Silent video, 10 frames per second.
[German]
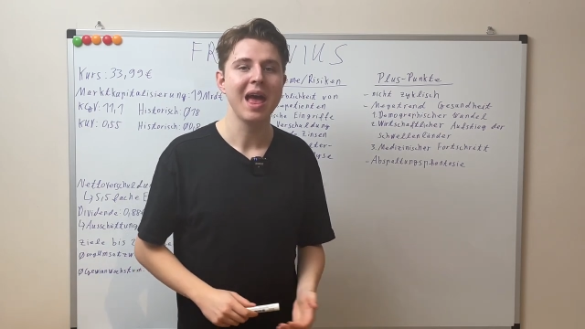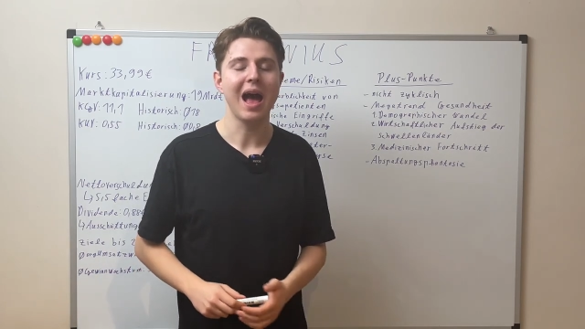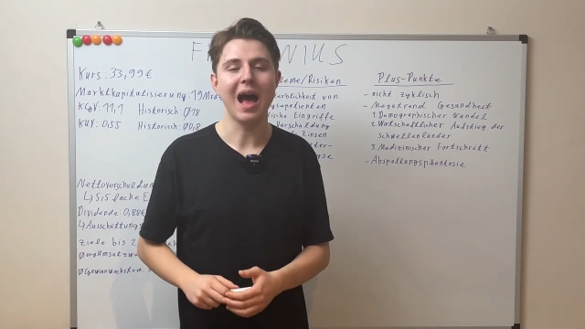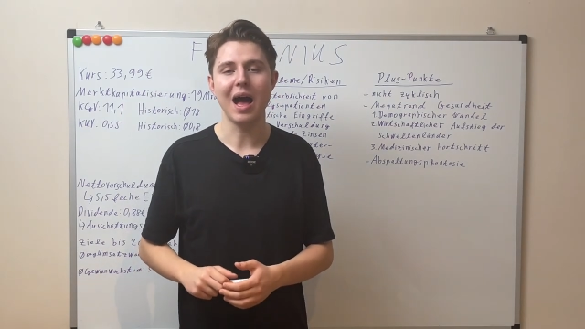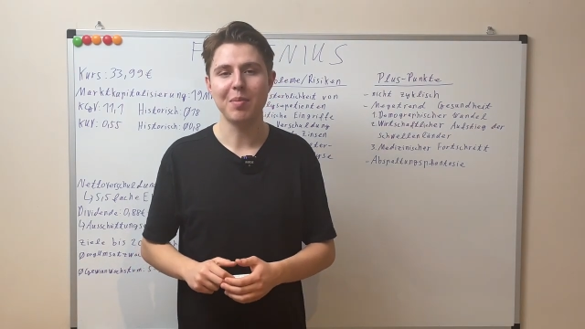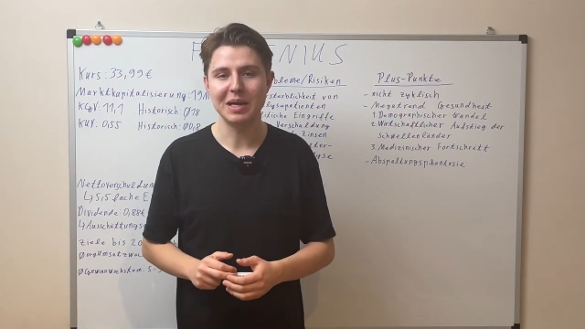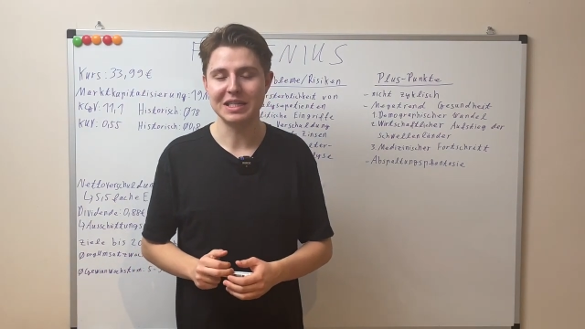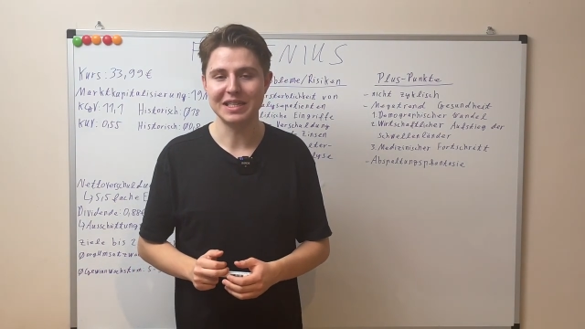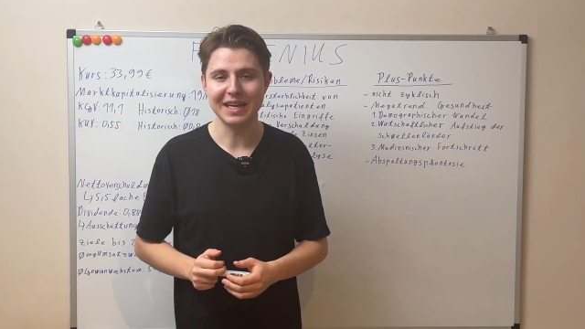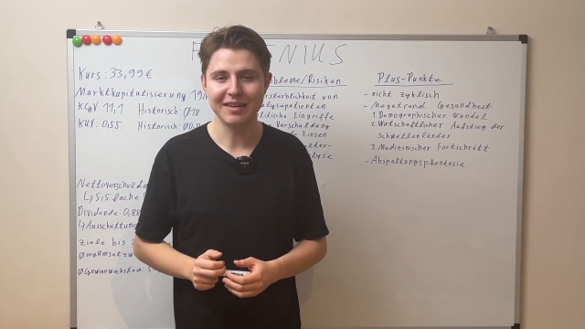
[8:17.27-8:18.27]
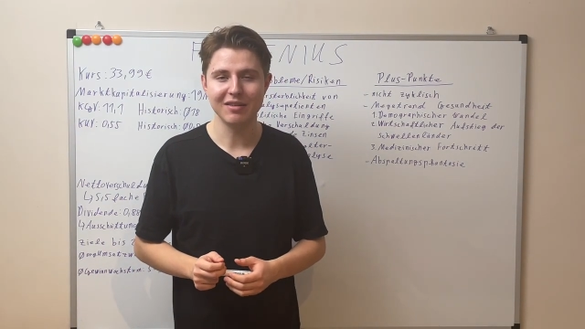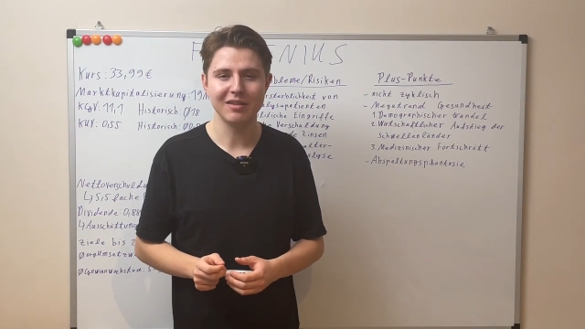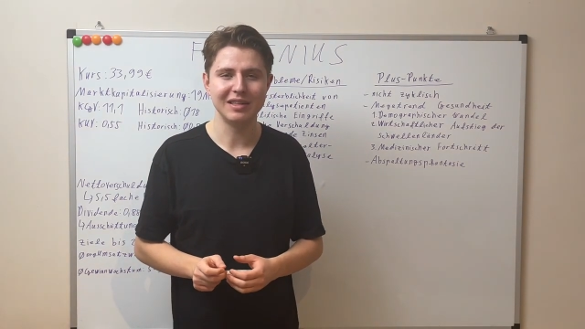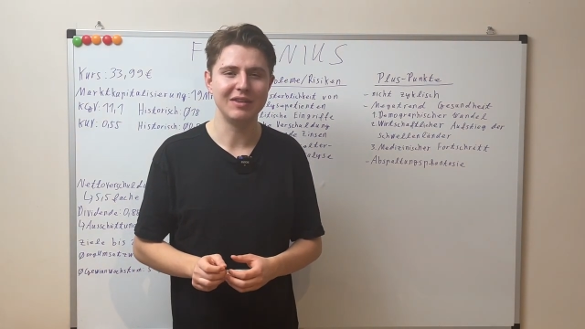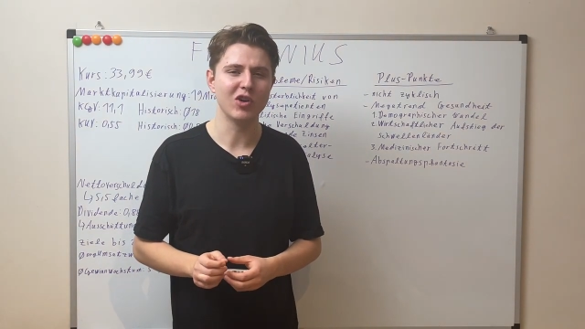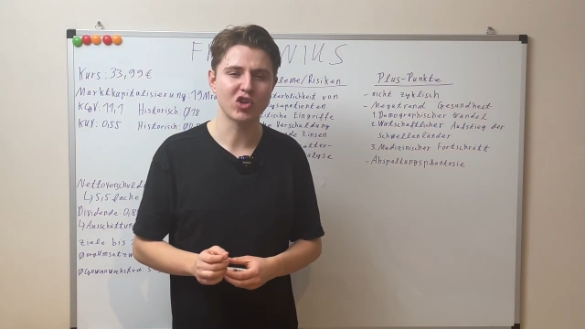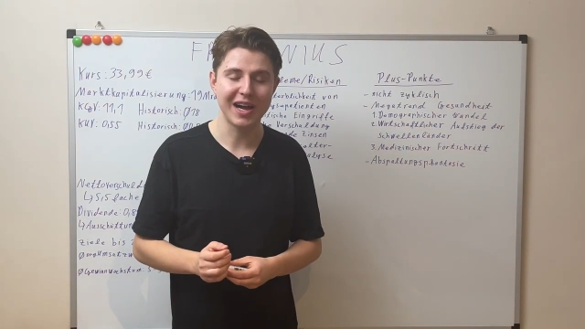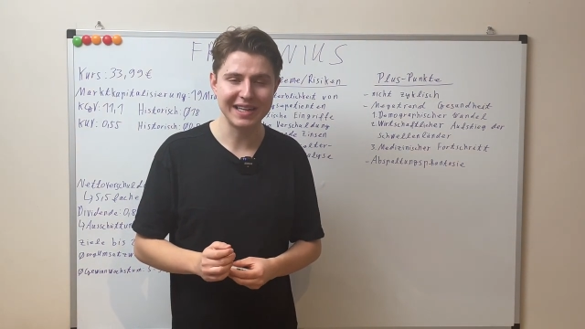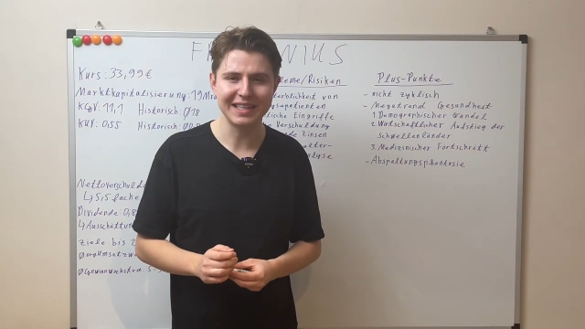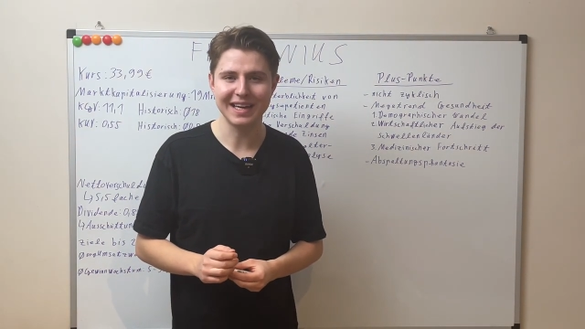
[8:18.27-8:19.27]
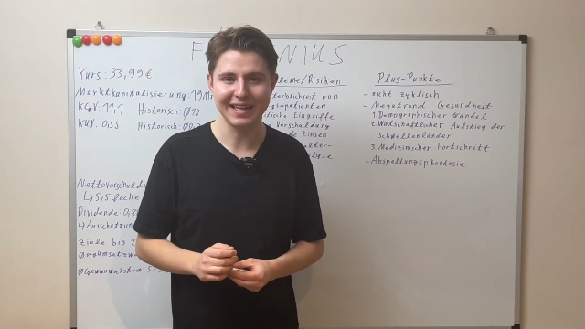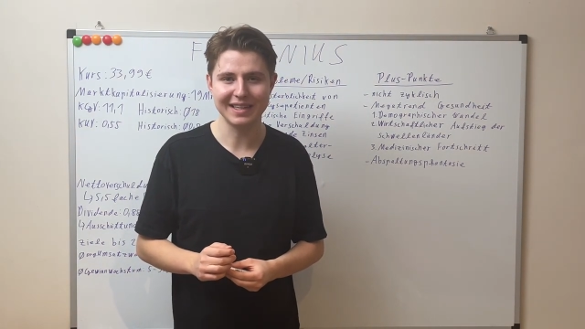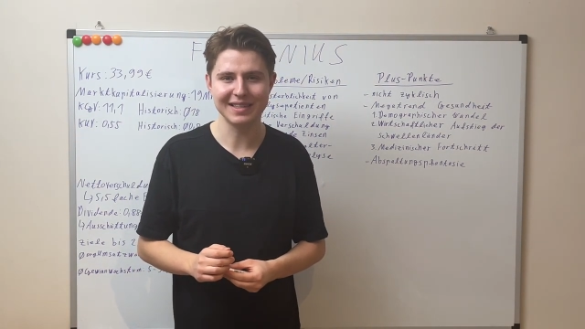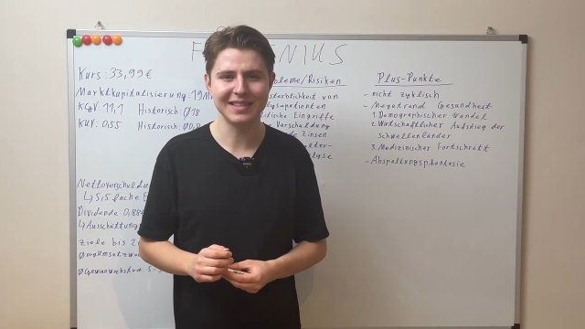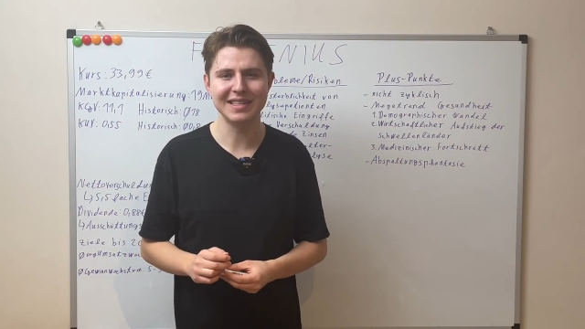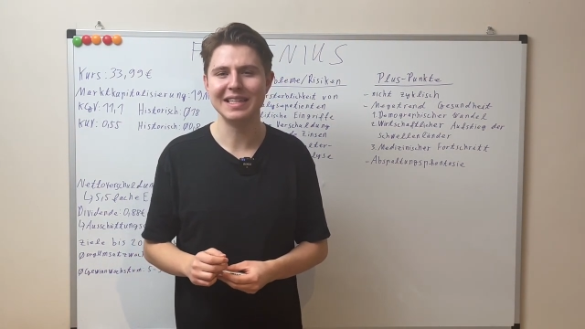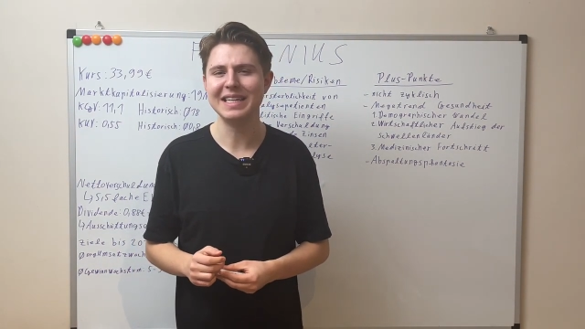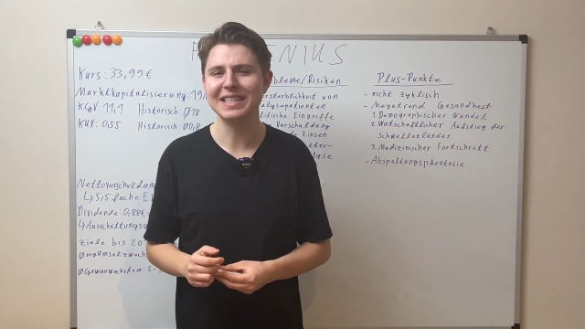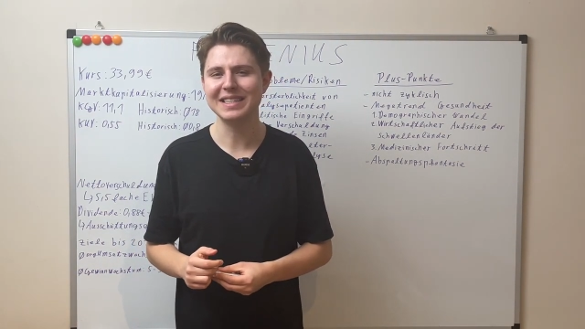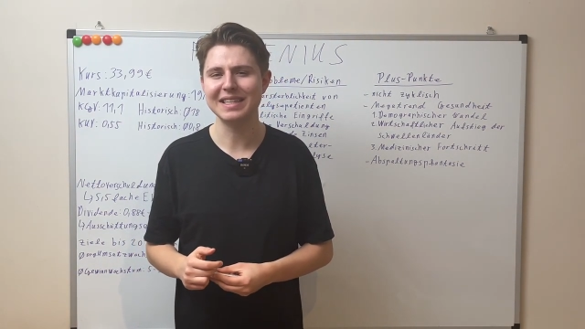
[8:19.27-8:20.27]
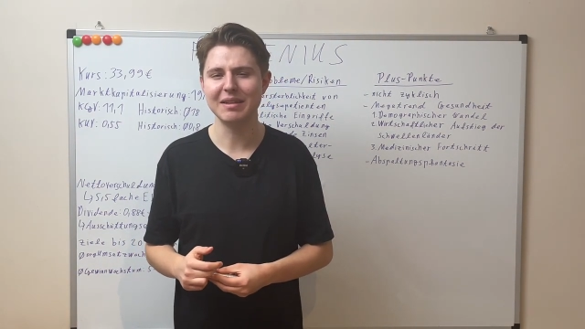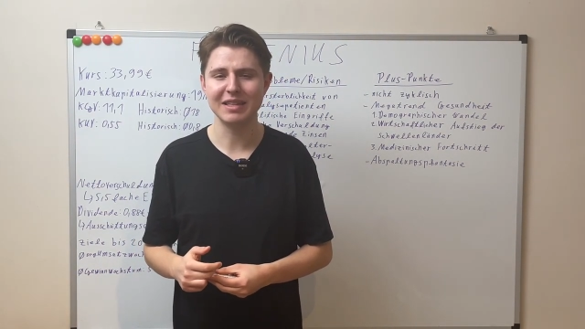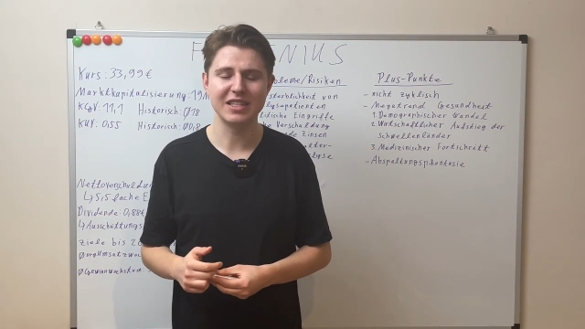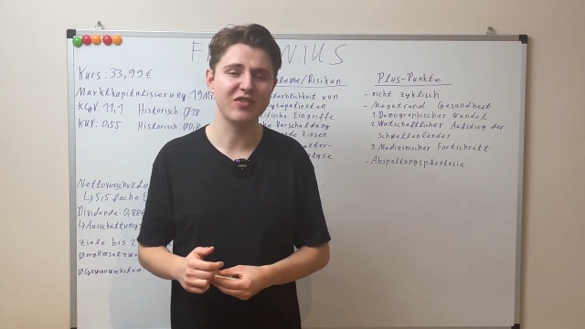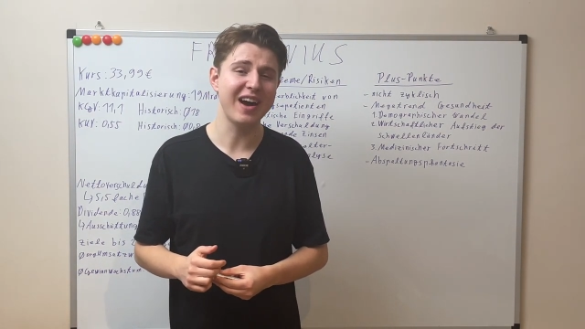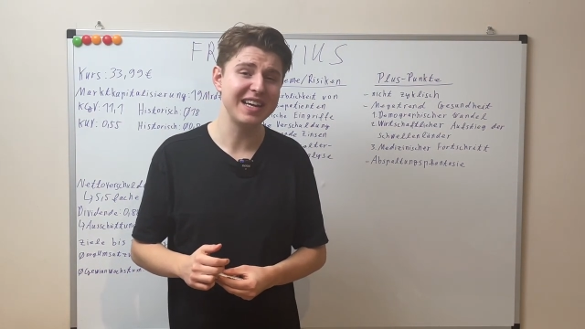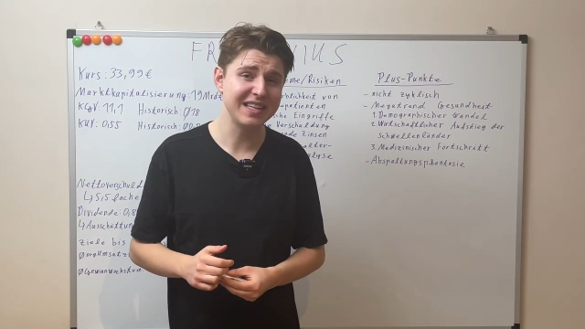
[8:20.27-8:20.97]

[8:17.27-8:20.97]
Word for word: Aber ich denke, die Wahrscheinlichkeit, dass es in den nächsten zwei,